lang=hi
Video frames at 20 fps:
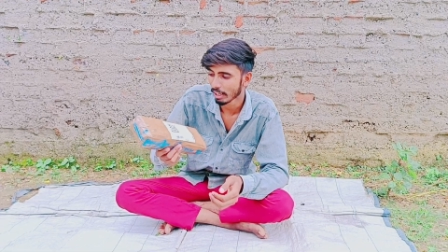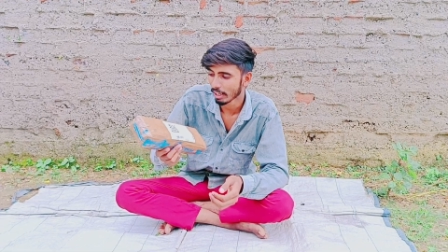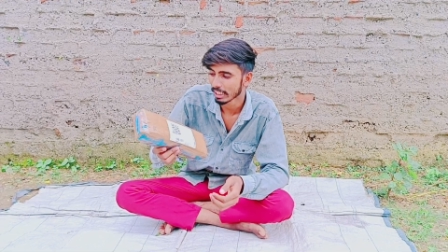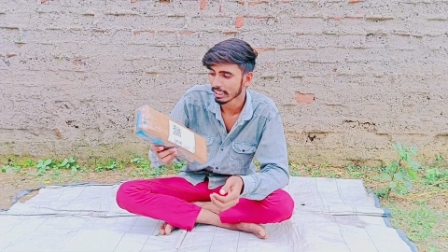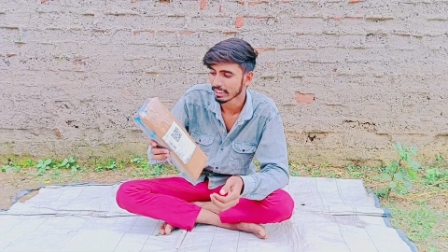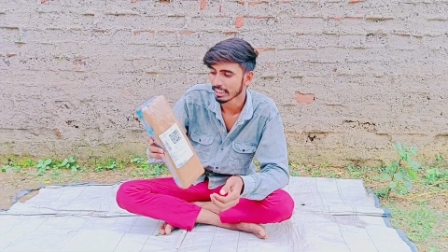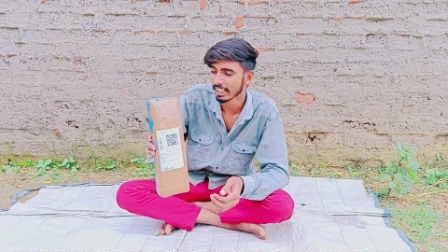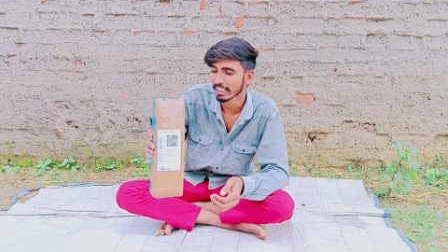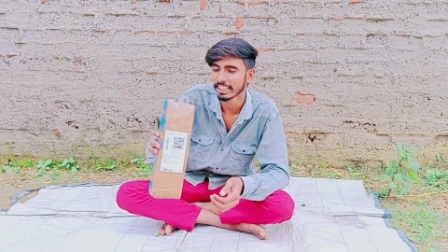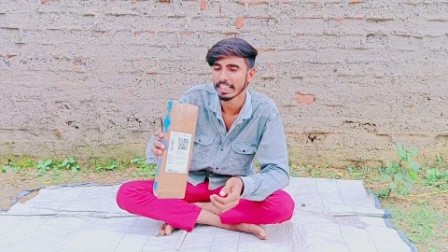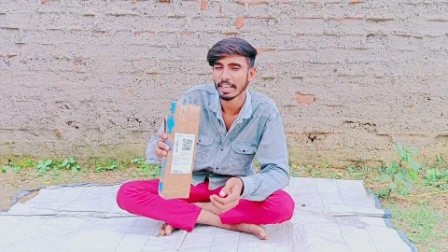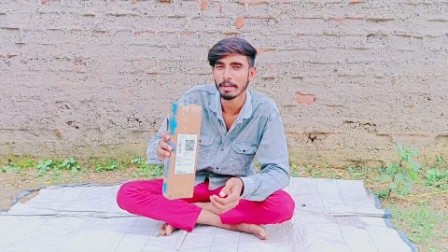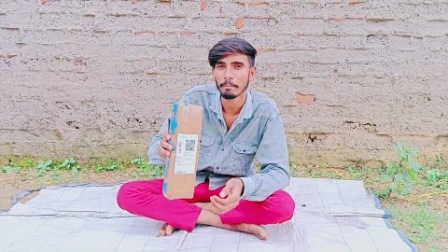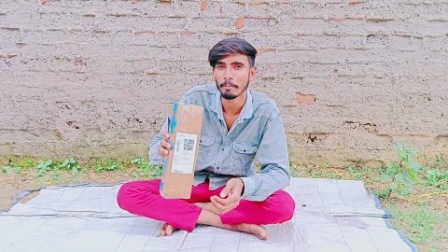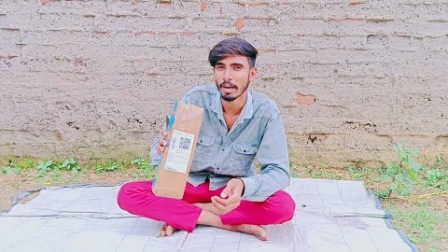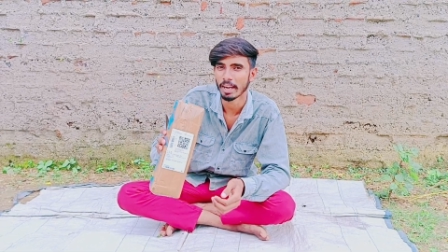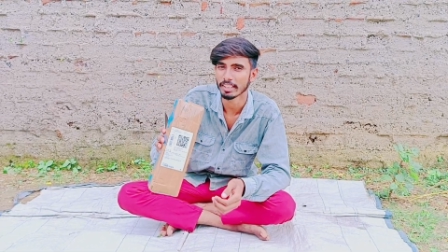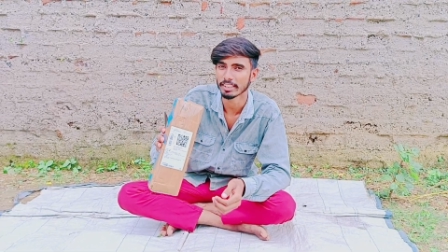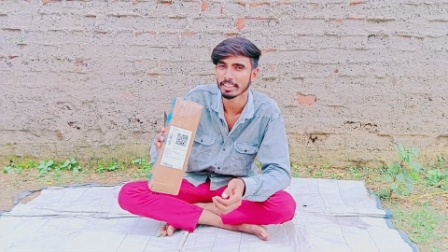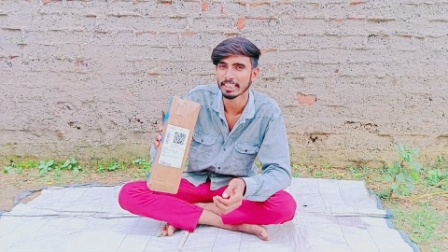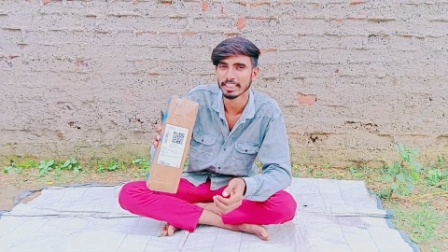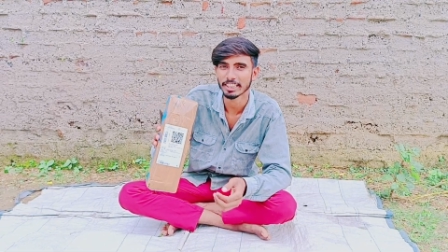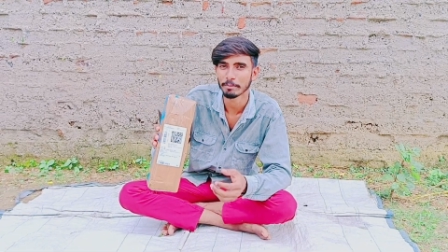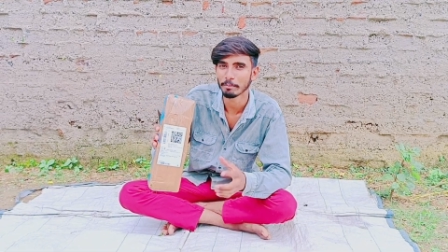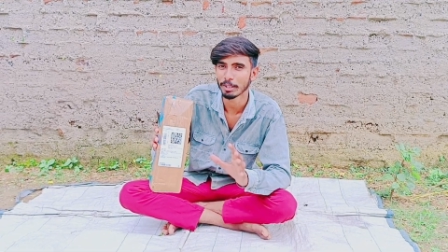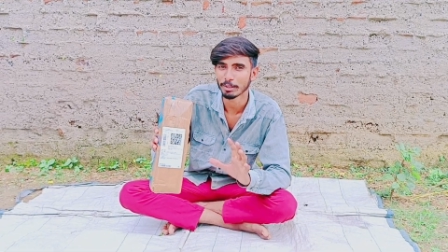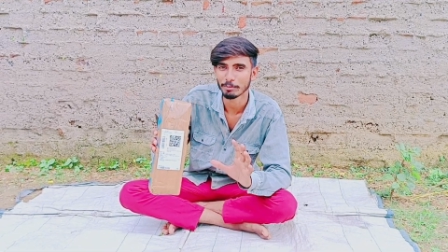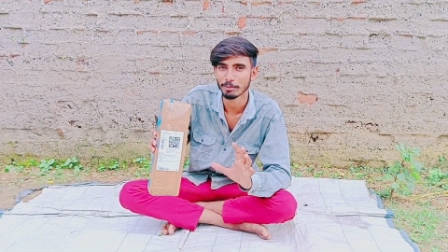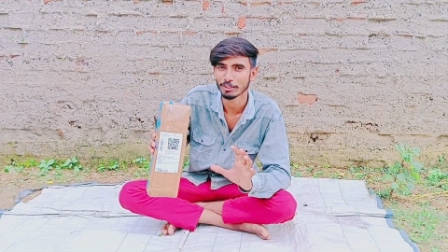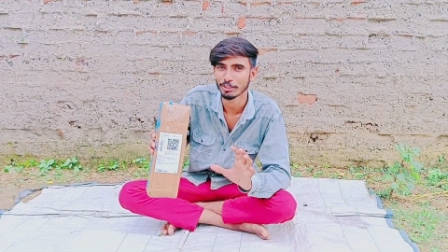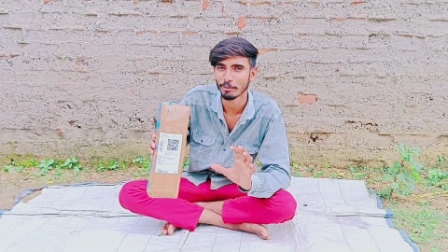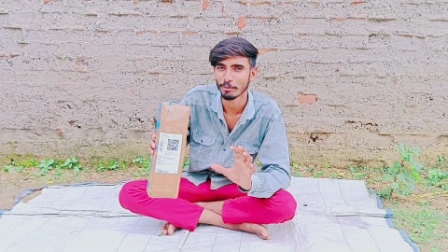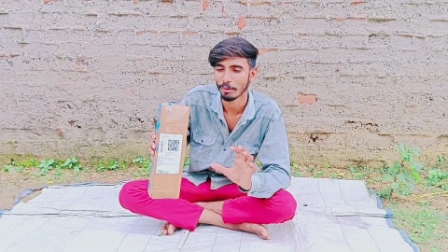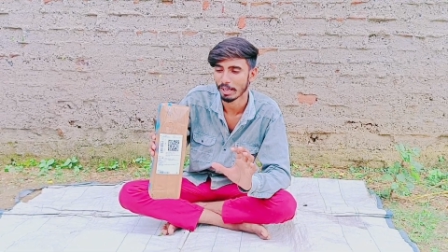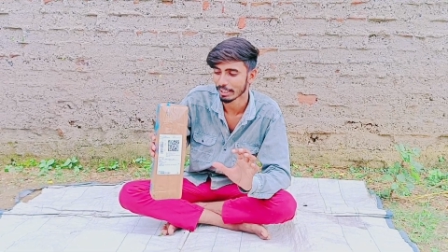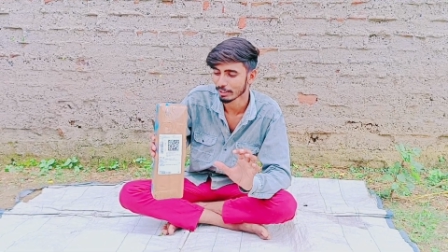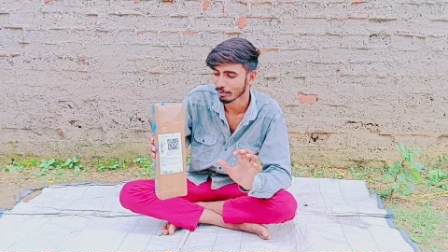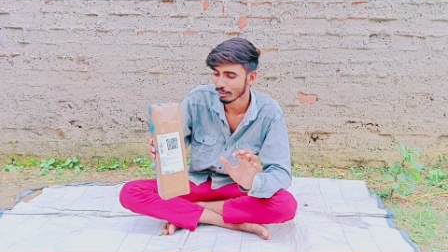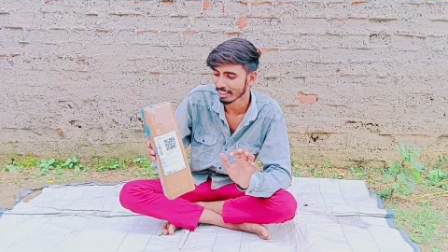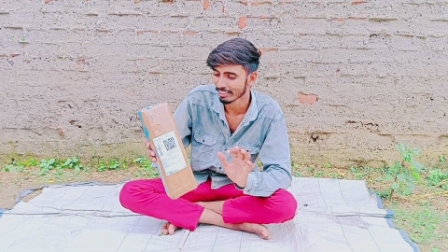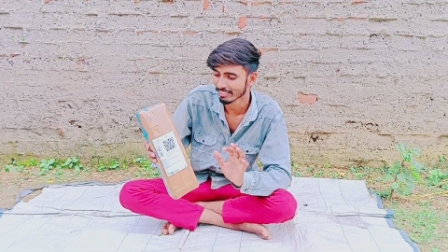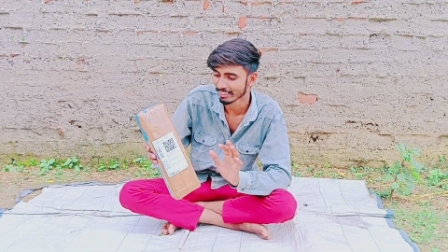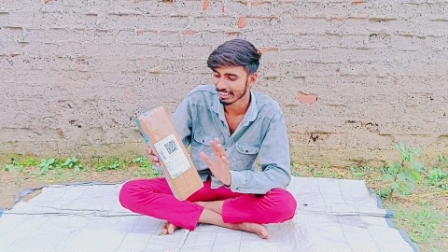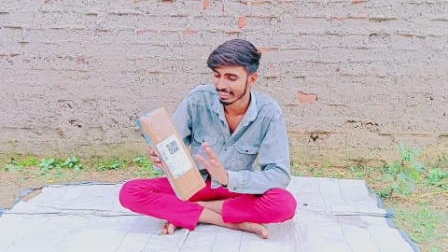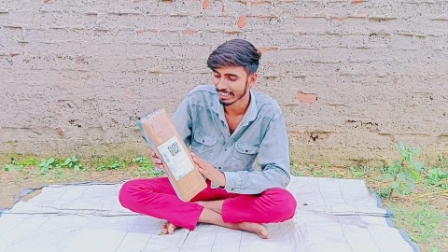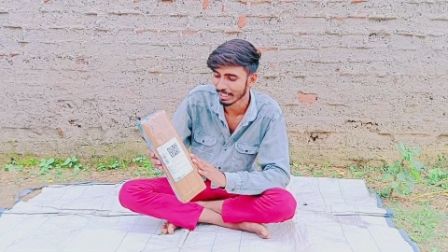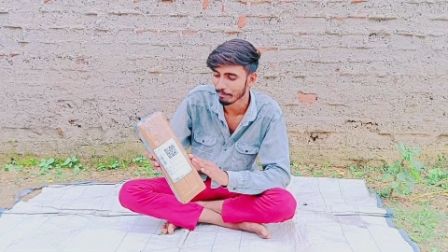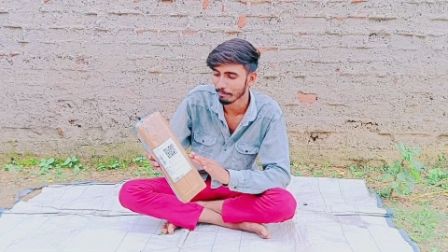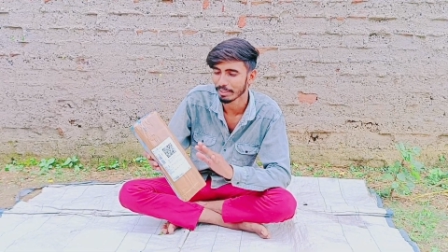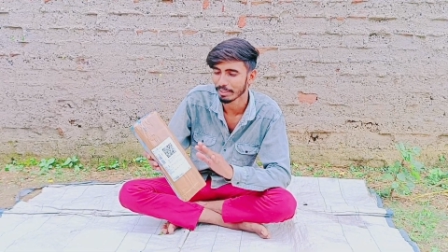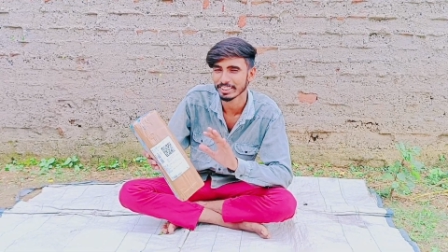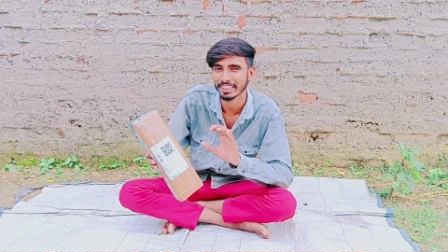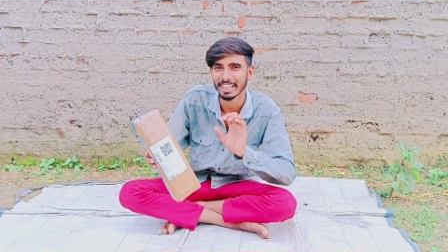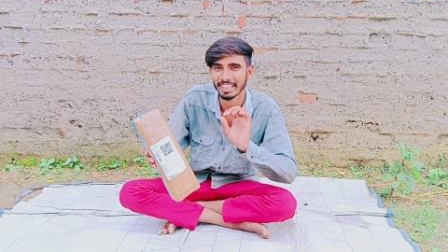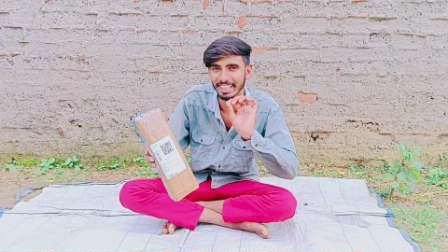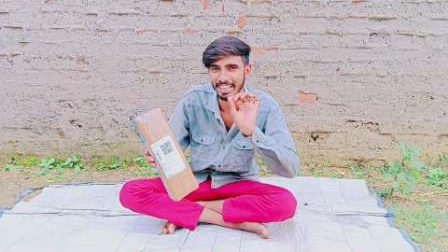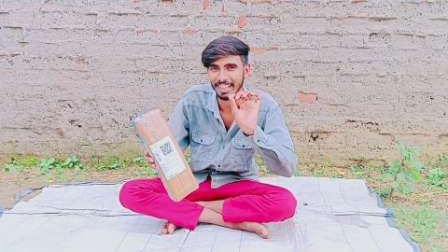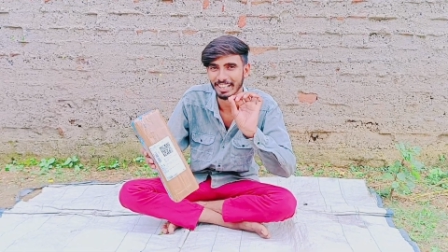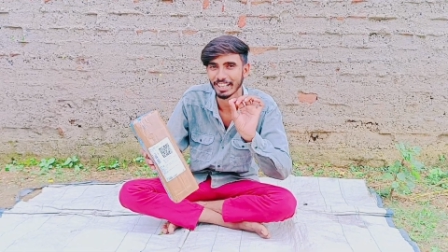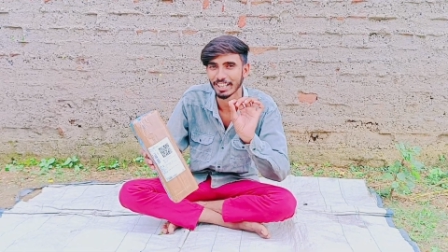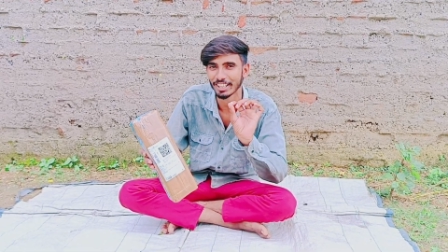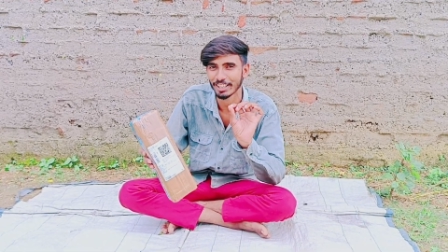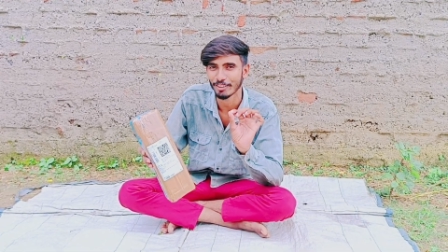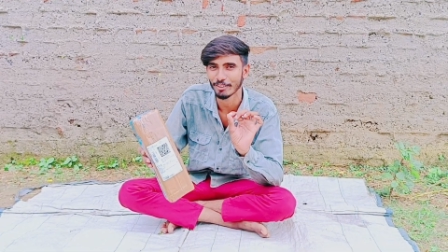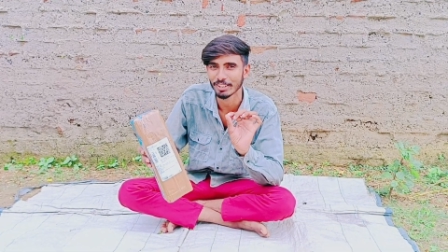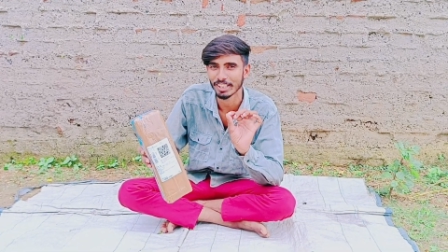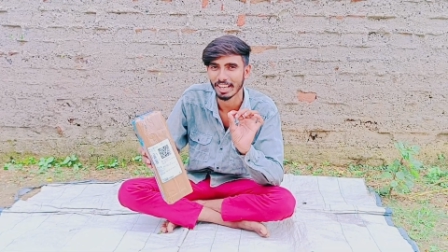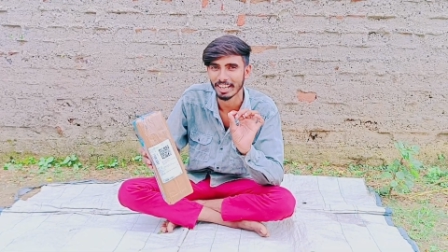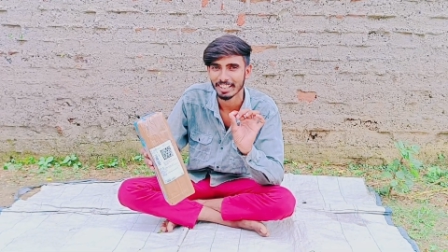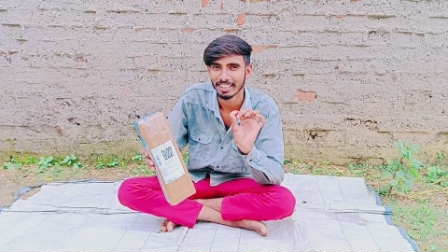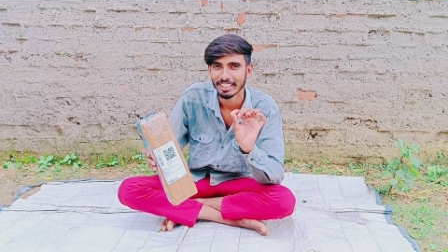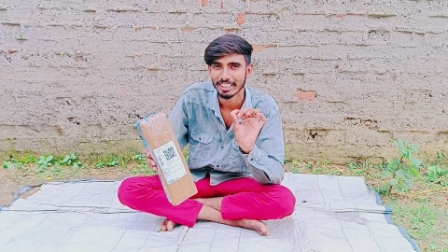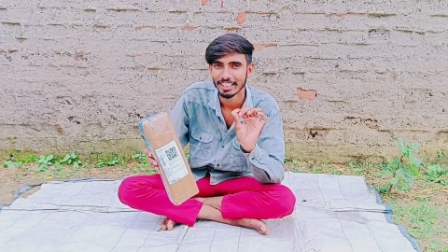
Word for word: वाले इतने टेप मारते हैं कि मत पूछो भाई थोड़ा सा टेप बचा के रखा करो यार